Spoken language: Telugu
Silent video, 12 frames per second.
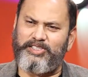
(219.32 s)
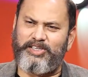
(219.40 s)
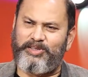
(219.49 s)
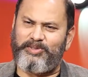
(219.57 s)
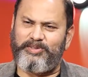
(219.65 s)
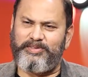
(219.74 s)

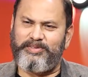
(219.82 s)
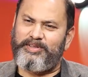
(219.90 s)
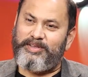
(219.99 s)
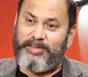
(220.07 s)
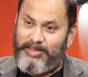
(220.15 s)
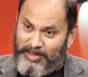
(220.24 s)
రాశారు
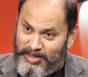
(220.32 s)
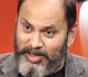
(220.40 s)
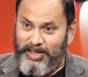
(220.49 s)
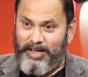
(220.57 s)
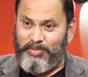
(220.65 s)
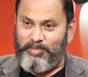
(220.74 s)
ఇంకా
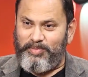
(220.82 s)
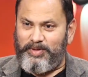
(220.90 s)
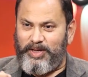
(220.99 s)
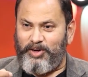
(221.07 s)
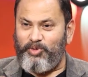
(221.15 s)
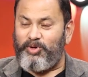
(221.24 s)

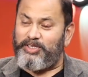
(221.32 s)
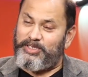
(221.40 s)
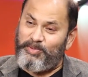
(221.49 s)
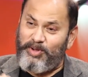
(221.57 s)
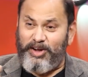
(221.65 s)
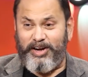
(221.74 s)
అనుకున్న
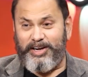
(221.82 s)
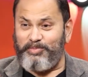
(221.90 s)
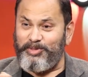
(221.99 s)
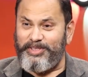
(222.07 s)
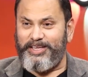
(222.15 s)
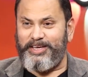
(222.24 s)
సమయం కంటే
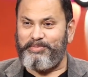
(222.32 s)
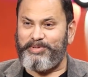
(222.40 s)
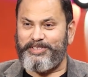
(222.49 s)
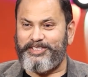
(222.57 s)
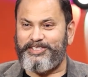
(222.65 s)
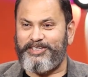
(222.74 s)
ముందే
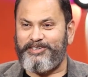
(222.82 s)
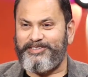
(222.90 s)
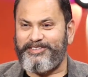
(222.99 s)
అయిపోయి చేశారు